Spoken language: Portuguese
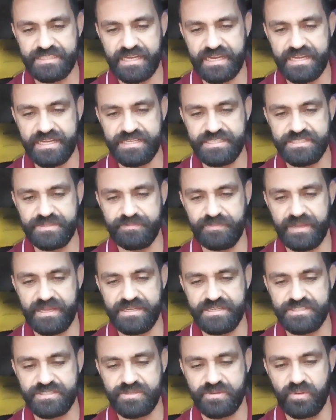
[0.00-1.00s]
Jair de
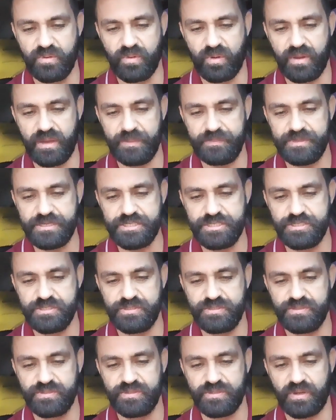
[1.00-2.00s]
Mendes Gomes,
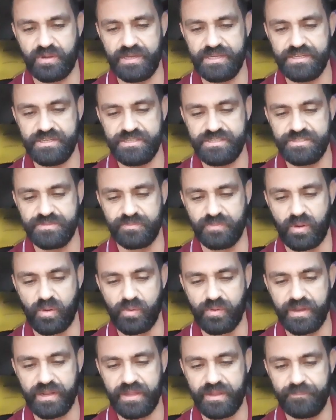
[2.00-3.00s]
Jones
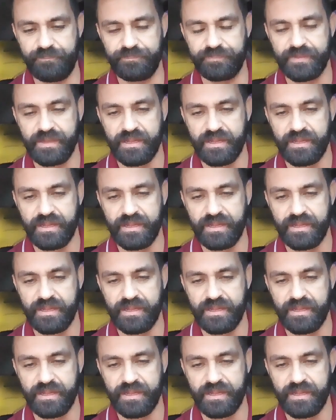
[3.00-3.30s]
Moura,